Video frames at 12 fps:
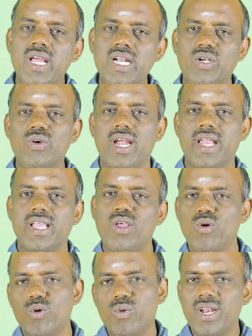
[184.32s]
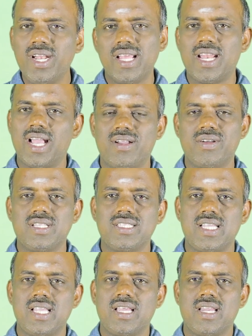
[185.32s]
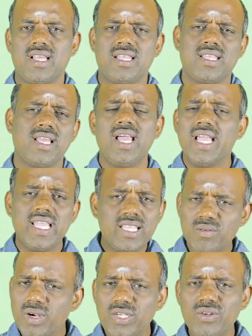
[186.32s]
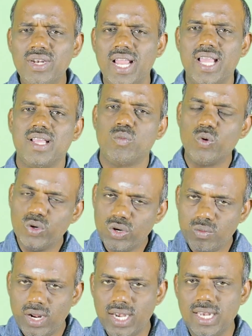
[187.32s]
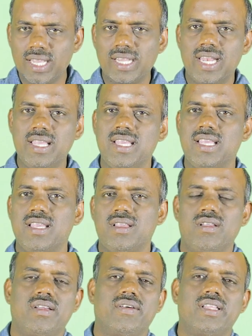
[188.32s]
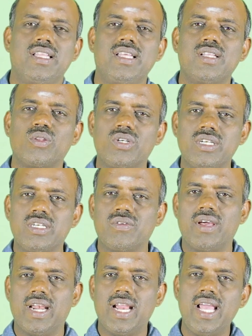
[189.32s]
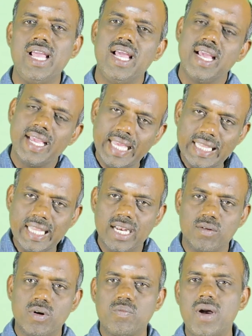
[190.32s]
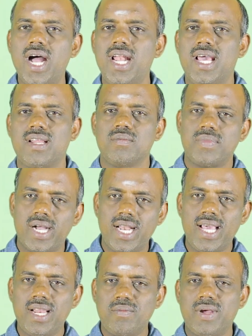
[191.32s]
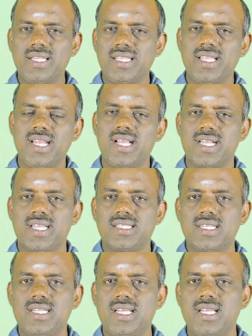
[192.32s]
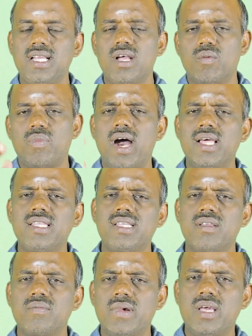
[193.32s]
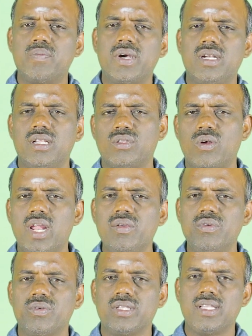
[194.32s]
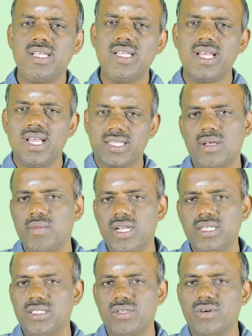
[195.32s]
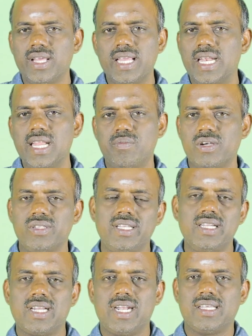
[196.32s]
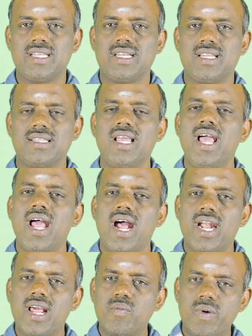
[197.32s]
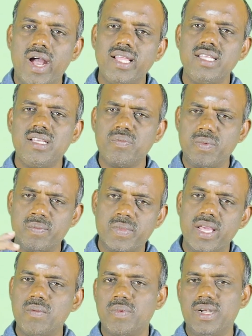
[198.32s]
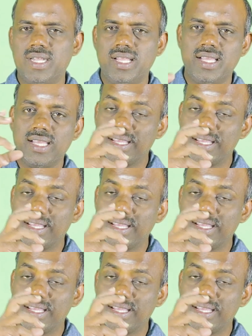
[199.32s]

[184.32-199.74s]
மேட்டூர் அணைக்கு உபரி நீராக வந்து செய்கிறது இது மட்டும் இல்லை மூன்று மாநிலங்களை வந்து தொற்றுட்டு வர்ற இந்த நம்ம பாலாறு பாலாறு பார்த்திங்கன்னா கிட்டத்தட்ட பாதிக்கு மேற்பட்ட தொலைவு வந்து தமிழகத்தினுடைய எல்லை பகுதியில் கடக்கின்றது ஆனால் பாதிக்கு மேற்பட்ட